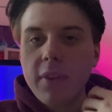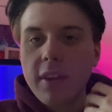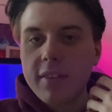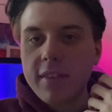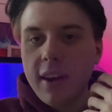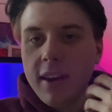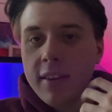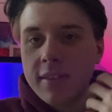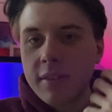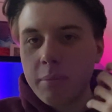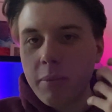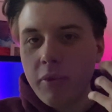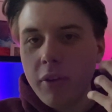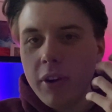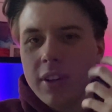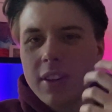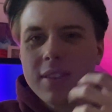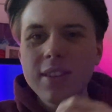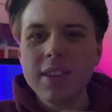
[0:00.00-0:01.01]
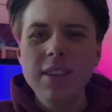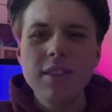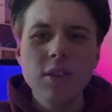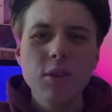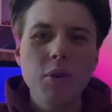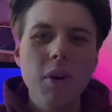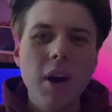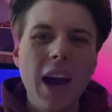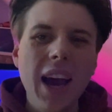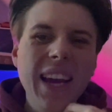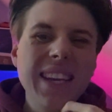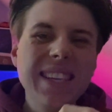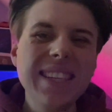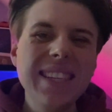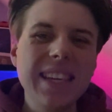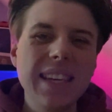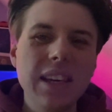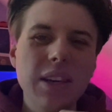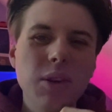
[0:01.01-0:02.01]
Das heißt, bevor ich das Risiko
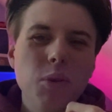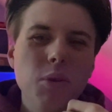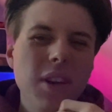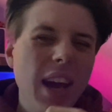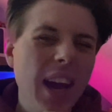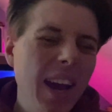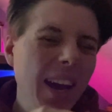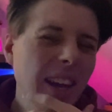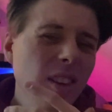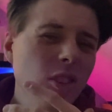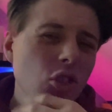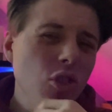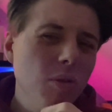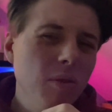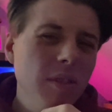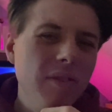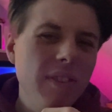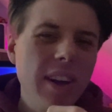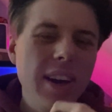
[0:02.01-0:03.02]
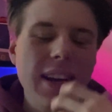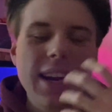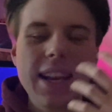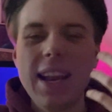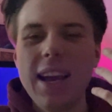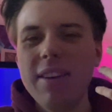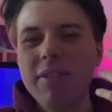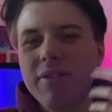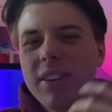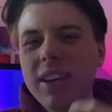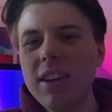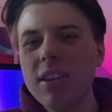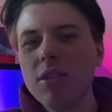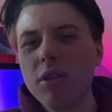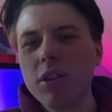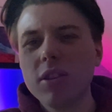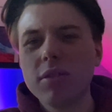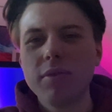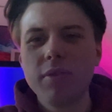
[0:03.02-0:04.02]
eingehe und eine Stunde fahre, klar, viele
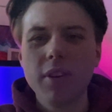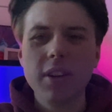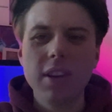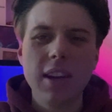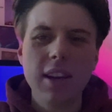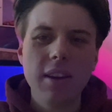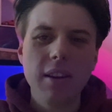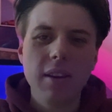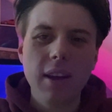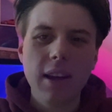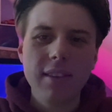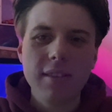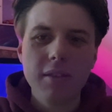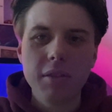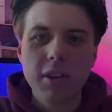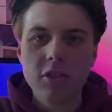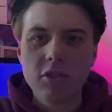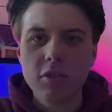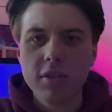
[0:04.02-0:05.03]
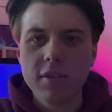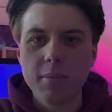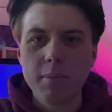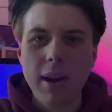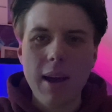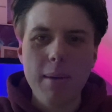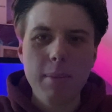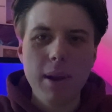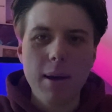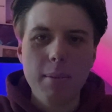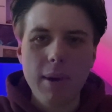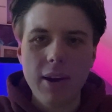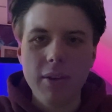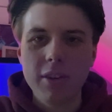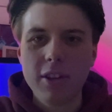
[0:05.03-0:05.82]
Leute wollen den Einzelnen unterstützen, bla bla bla.